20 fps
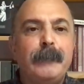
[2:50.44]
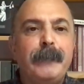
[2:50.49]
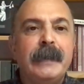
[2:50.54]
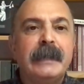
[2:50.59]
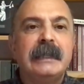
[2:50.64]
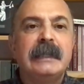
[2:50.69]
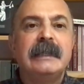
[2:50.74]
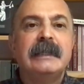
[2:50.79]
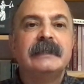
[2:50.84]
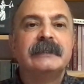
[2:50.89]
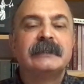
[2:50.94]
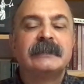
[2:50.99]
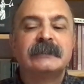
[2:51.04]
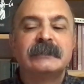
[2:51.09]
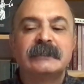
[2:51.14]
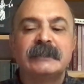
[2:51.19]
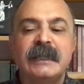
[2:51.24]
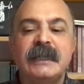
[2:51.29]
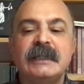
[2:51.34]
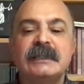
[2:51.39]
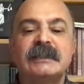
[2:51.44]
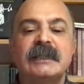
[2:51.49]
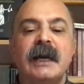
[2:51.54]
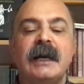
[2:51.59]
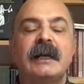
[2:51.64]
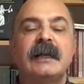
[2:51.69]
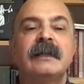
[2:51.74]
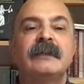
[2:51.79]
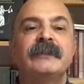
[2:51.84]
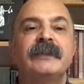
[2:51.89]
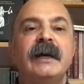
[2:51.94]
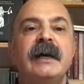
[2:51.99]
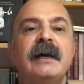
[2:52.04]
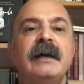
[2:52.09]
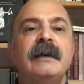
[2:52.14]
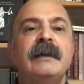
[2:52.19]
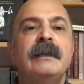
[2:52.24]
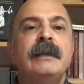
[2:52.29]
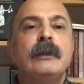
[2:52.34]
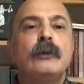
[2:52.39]
gillerin reisi
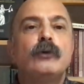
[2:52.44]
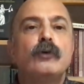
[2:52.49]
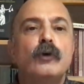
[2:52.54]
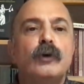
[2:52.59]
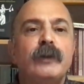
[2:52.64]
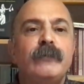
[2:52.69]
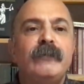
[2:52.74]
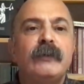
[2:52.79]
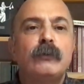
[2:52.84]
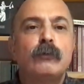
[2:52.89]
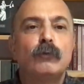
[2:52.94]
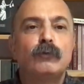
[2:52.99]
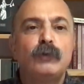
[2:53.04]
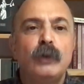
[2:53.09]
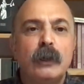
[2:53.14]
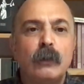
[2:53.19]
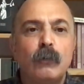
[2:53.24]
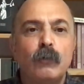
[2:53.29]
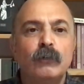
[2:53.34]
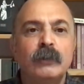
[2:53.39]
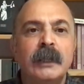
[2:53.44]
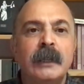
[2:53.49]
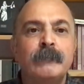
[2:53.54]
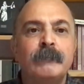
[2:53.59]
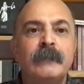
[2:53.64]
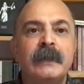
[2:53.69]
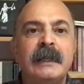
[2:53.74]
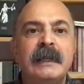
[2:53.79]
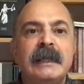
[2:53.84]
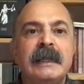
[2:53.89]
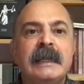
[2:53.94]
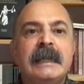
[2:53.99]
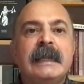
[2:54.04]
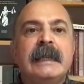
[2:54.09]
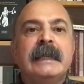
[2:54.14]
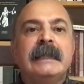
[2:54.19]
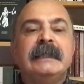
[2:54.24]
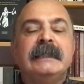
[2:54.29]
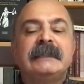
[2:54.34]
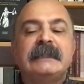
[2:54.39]
hakkında görevi kötüye kullanma,
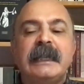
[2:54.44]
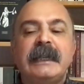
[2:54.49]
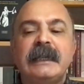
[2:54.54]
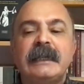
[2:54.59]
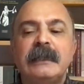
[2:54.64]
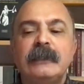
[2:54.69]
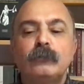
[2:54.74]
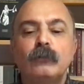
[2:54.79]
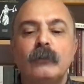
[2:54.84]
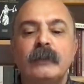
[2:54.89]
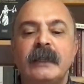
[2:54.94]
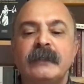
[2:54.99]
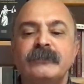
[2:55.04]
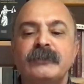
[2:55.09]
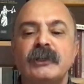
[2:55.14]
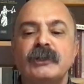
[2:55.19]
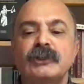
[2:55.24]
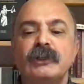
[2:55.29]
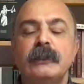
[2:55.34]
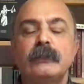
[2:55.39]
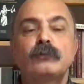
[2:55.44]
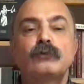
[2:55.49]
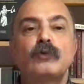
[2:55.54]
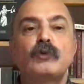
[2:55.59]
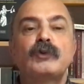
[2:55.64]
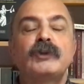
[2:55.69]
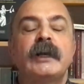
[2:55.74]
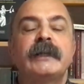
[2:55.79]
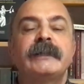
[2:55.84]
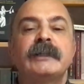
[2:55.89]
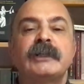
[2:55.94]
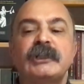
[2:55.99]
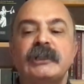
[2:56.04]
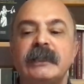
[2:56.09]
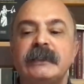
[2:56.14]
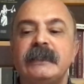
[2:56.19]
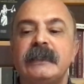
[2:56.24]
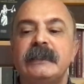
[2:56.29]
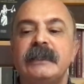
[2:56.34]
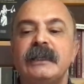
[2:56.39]
nitelikli dolandırıcılık suçlarını
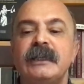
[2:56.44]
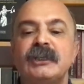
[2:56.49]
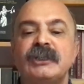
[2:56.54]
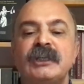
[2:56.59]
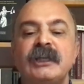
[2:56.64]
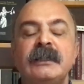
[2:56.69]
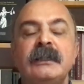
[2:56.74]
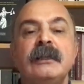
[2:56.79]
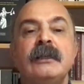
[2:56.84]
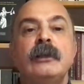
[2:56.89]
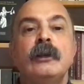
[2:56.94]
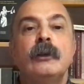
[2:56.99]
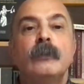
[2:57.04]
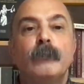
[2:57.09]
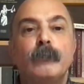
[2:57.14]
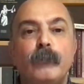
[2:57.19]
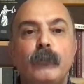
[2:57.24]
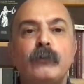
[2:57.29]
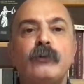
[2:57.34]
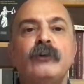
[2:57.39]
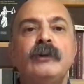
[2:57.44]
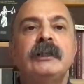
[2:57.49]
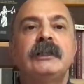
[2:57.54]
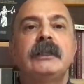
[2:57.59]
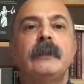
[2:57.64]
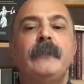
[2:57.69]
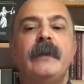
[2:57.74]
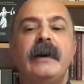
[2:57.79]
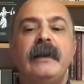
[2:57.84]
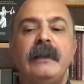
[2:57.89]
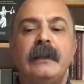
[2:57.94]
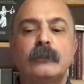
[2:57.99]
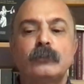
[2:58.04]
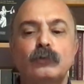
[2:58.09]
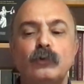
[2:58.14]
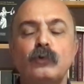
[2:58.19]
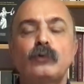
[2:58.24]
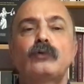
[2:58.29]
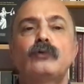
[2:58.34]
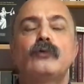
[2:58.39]
işledikleri için bugün itibariyle
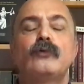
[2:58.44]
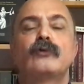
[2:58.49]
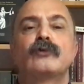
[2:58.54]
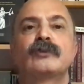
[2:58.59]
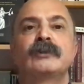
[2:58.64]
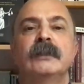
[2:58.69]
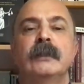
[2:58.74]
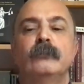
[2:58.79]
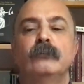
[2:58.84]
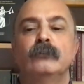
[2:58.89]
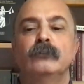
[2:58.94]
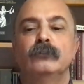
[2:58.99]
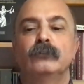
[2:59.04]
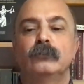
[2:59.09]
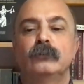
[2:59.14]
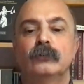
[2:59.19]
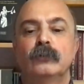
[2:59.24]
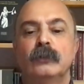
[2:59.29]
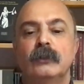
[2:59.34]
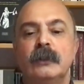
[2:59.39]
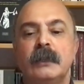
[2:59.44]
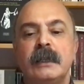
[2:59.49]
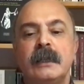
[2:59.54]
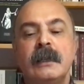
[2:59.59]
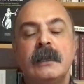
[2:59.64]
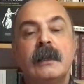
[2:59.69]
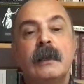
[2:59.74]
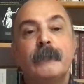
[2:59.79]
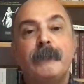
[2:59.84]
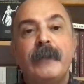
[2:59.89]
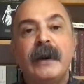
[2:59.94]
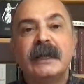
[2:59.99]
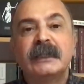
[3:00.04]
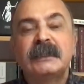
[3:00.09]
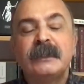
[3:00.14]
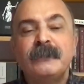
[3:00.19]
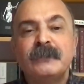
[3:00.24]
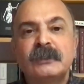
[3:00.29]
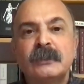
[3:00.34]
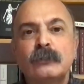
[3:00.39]
suç duyurusuna bulunduk.
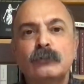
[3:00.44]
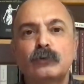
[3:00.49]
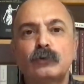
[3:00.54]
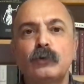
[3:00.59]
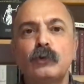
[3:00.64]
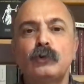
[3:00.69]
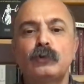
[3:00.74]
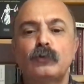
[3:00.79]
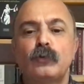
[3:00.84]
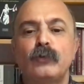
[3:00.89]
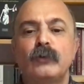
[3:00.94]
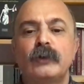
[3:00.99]
Partimizin suç